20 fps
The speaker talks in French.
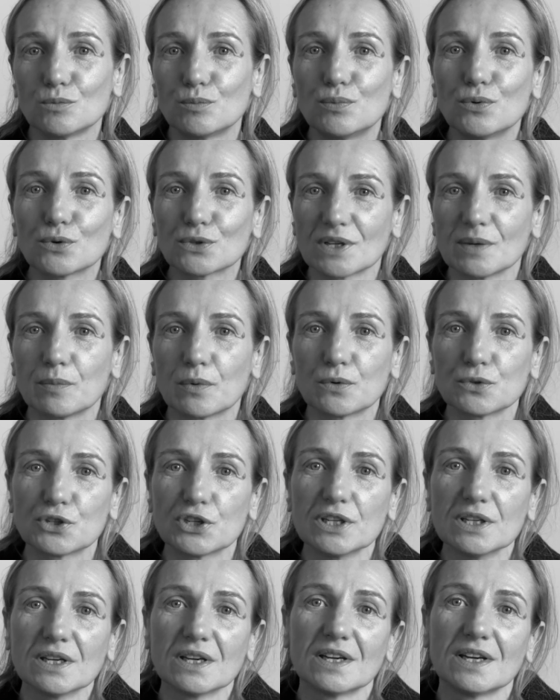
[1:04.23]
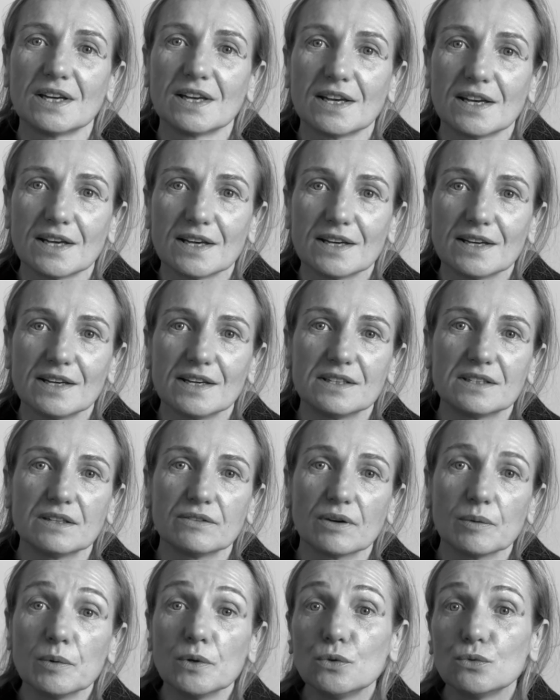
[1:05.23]
ou pour ses projets. Et c'est
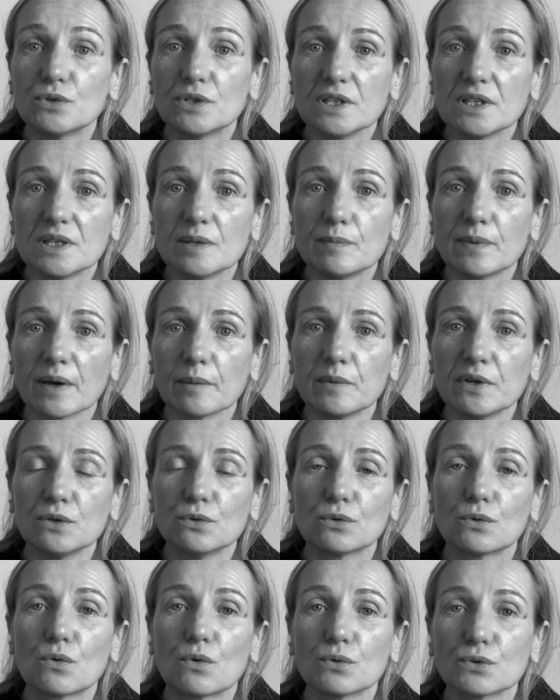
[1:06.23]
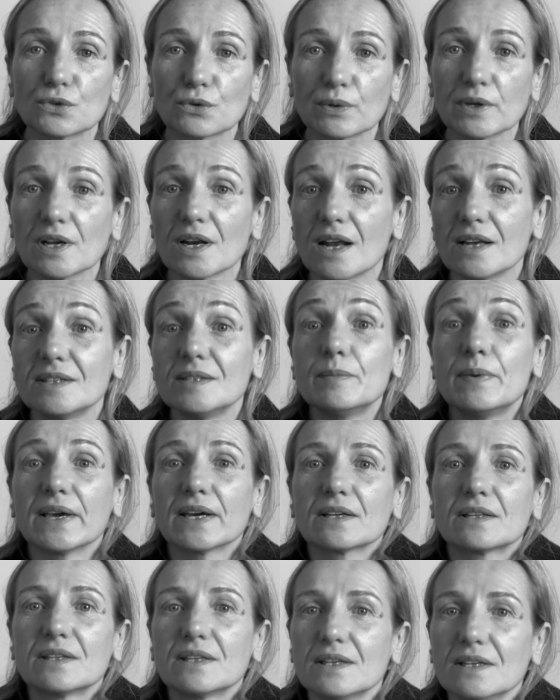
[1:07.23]
vraiment un outil qui permet de construire la
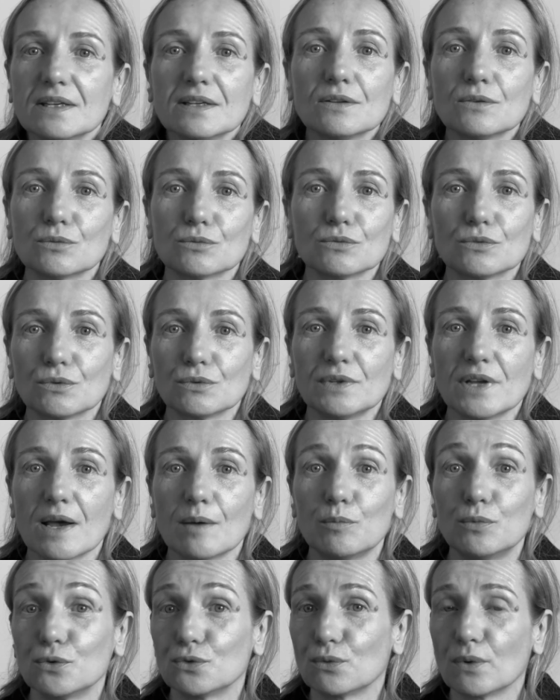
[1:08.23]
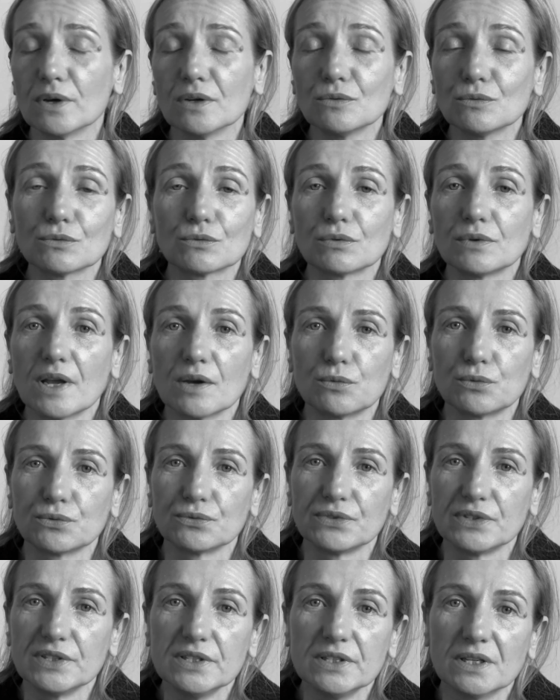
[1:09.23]
liberté dont on a besoin, dont on a
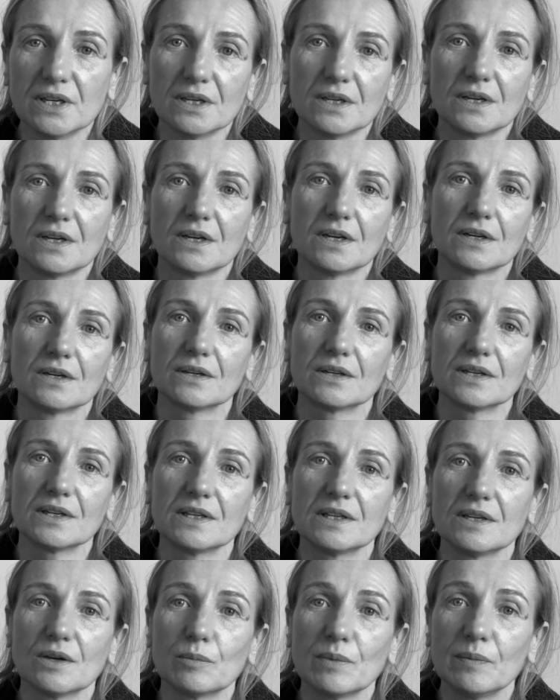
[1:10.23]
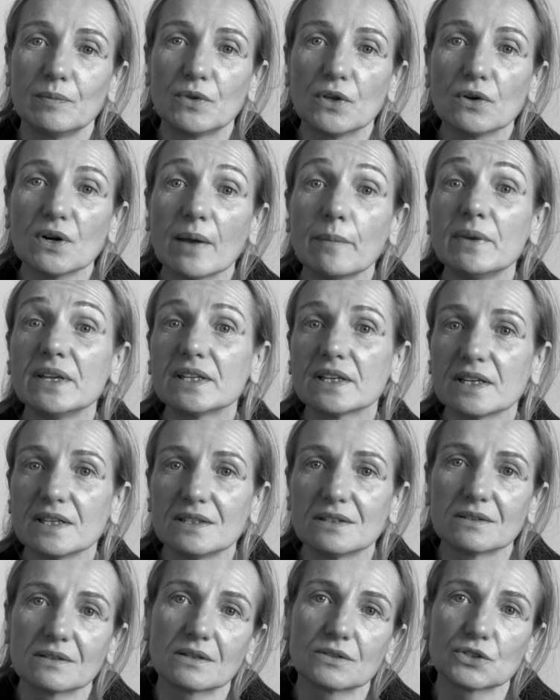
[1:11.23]
envie, et en même temps la
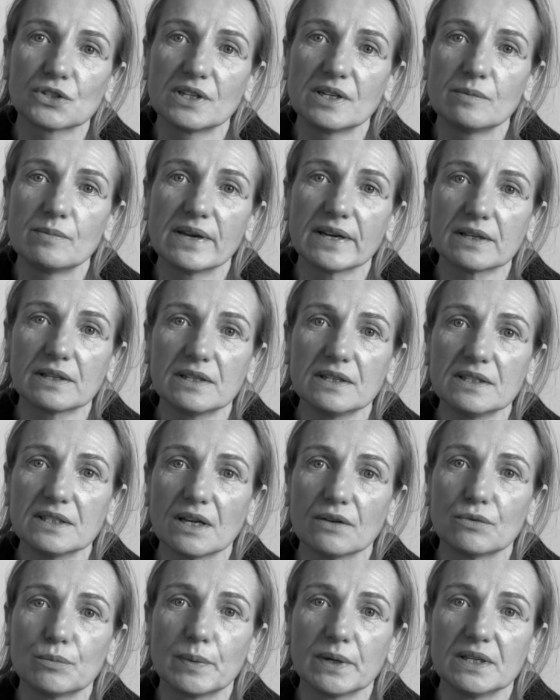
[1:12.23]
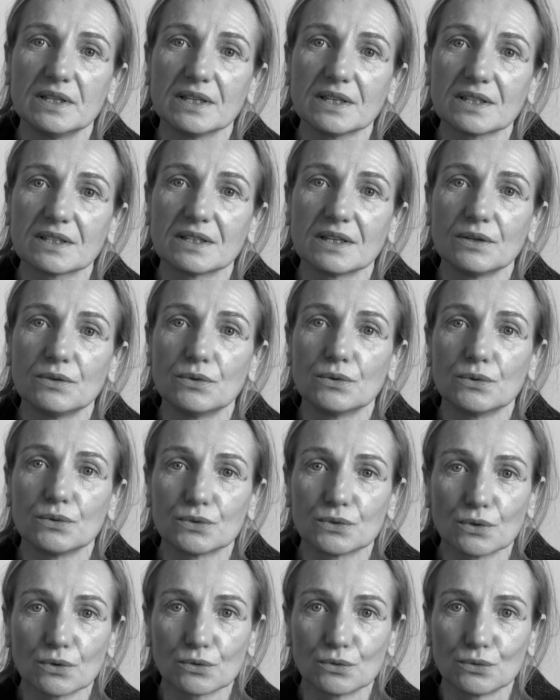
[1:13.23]
maîtrise. Quand je dis liberté, ça ne veut pas dire que c'est une
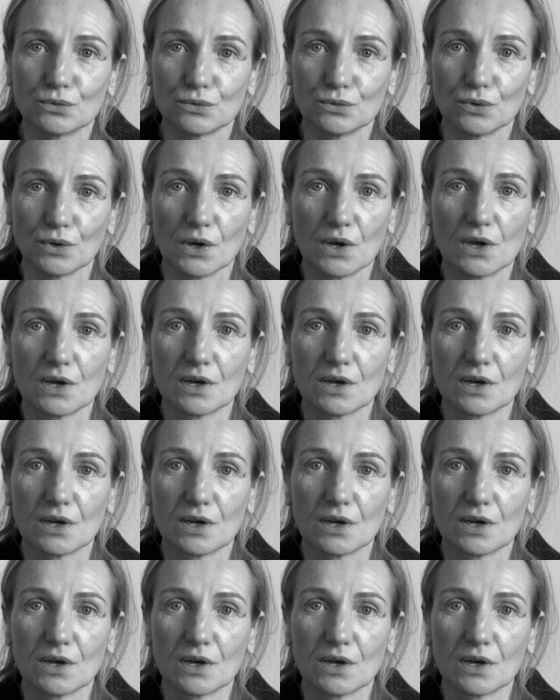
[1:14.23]
sorte de